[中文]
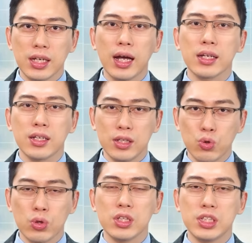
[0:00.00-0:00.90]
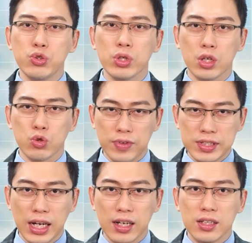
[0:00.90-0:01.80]
和更多的精选个股分
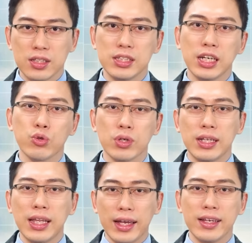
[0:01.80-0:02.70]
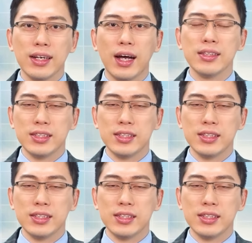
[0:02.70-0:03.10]
享，请加我的 LINE 和